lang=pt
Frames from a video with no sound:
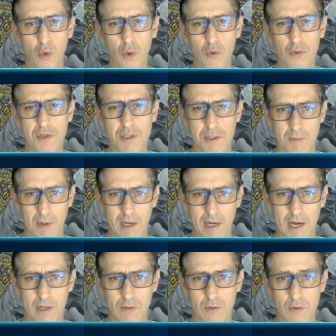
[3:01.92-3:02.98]
todos
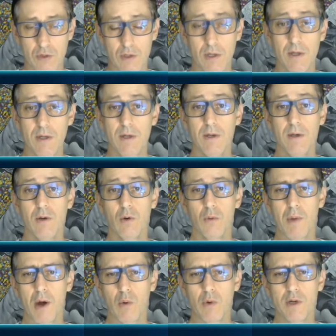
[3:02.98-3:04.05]
espalhados
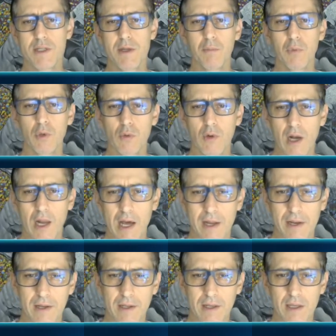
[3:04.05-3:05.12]
uma coisa muito
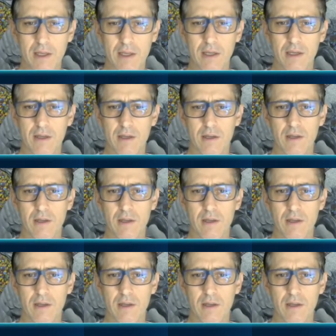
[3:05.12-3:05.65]
clara, que